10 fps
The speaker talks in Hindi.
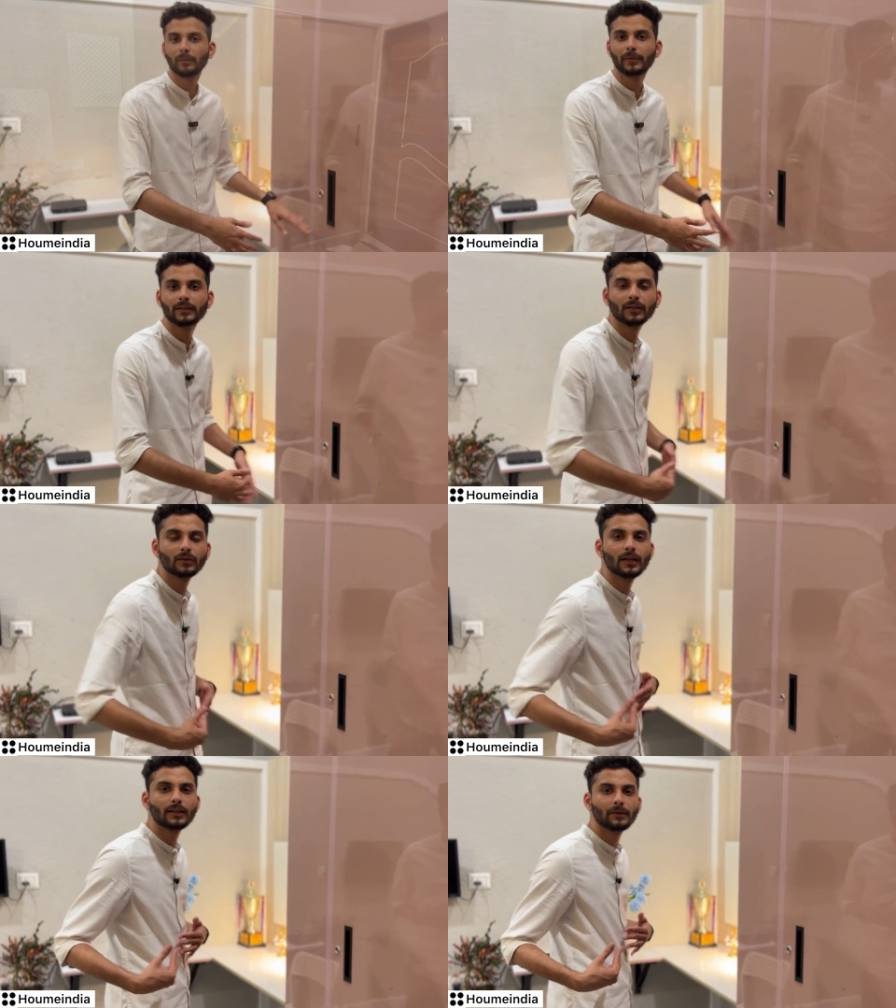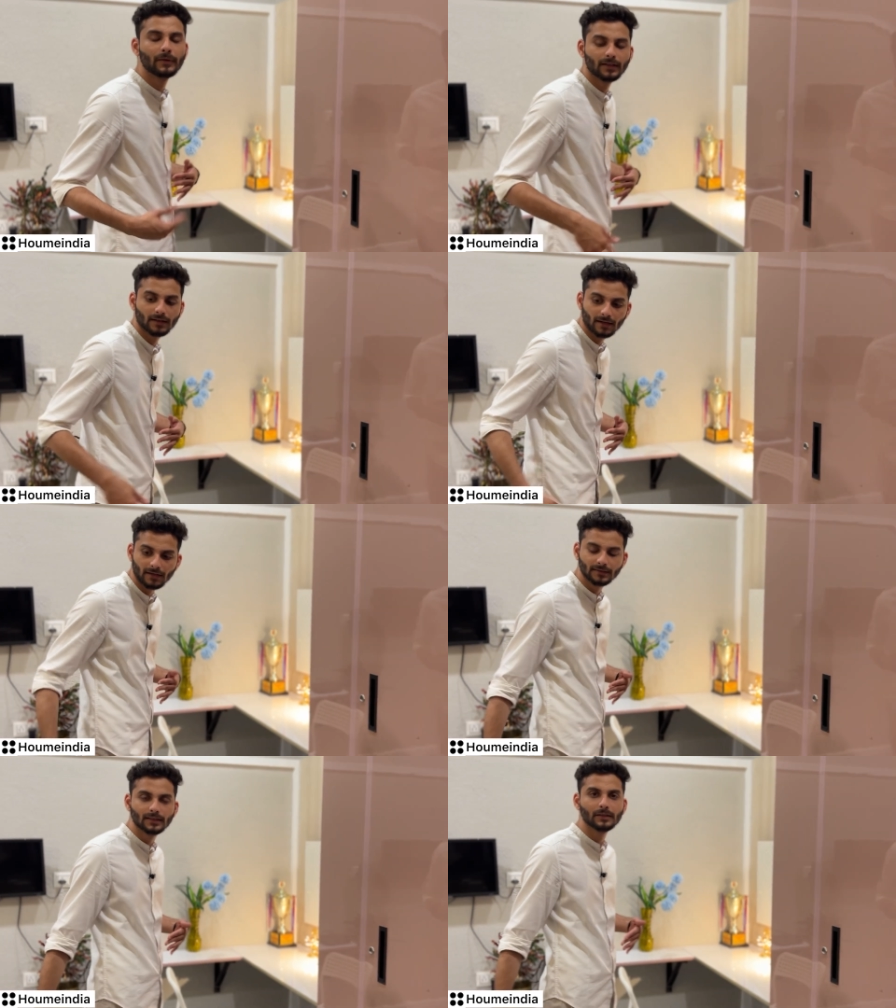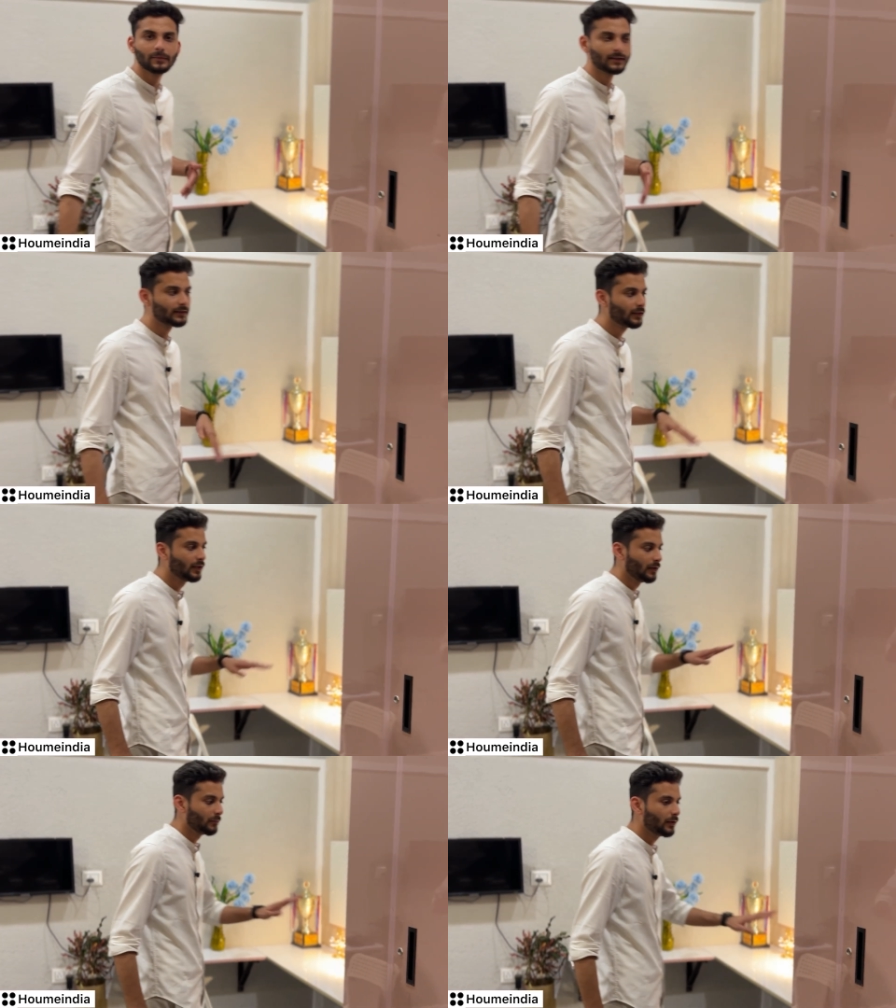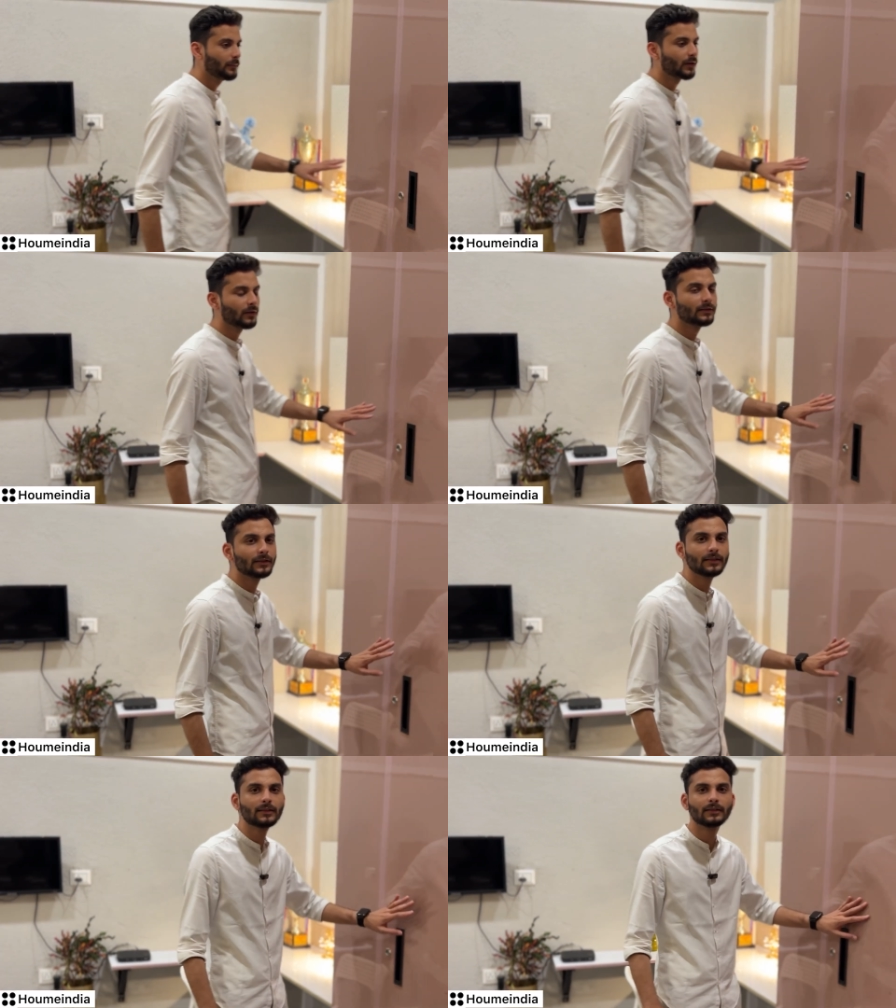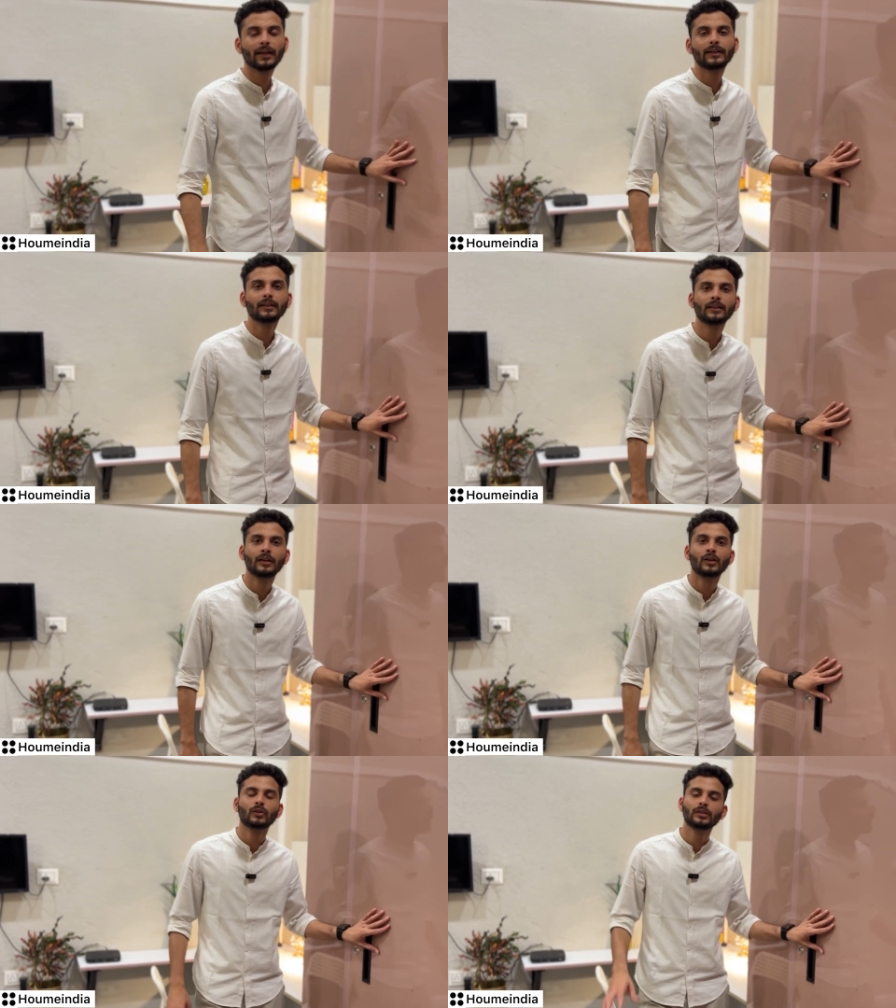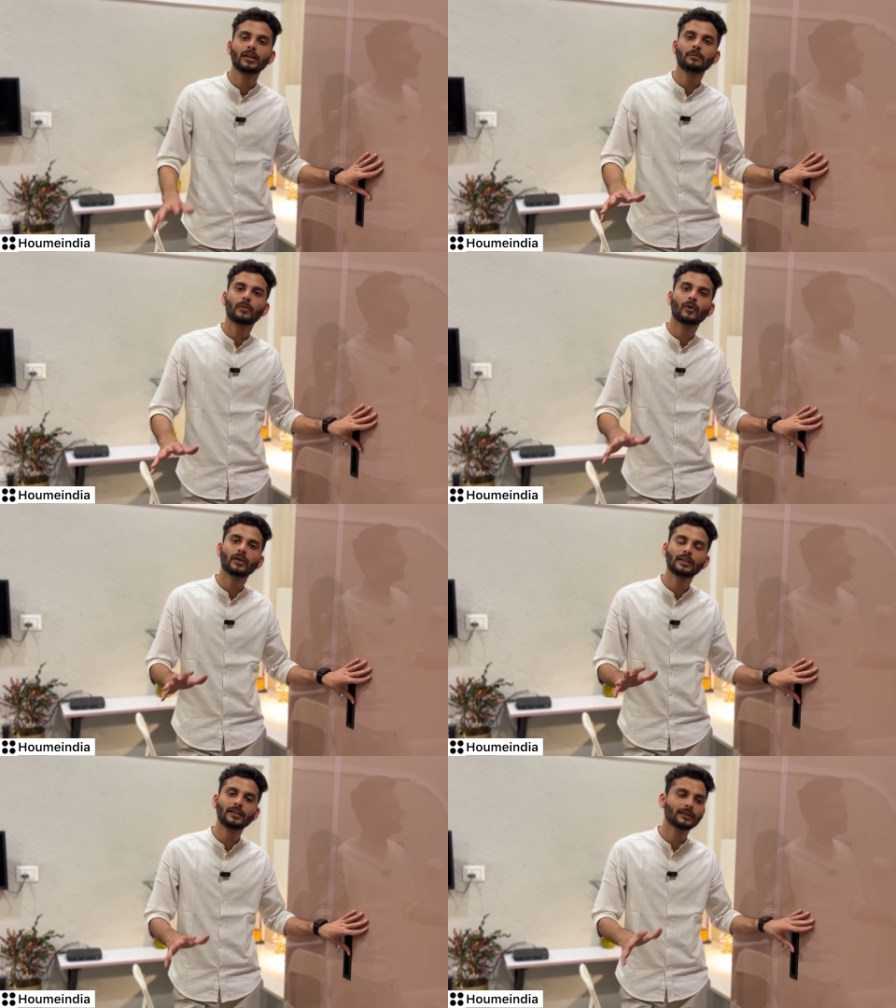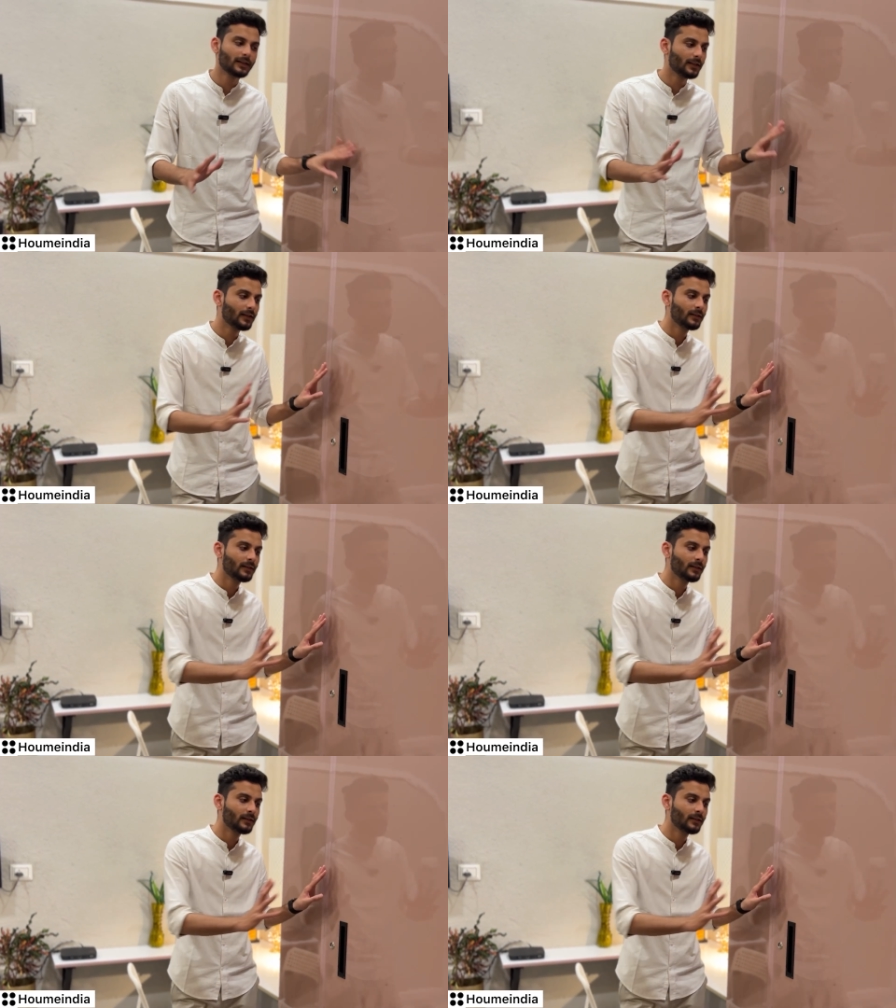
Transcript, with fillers: मैं पीछे हो जाता मैं टकरा जाता बेड से बट बिकॉज दिस इज स्लाइडर तो ये बहुत ही ज़्यादा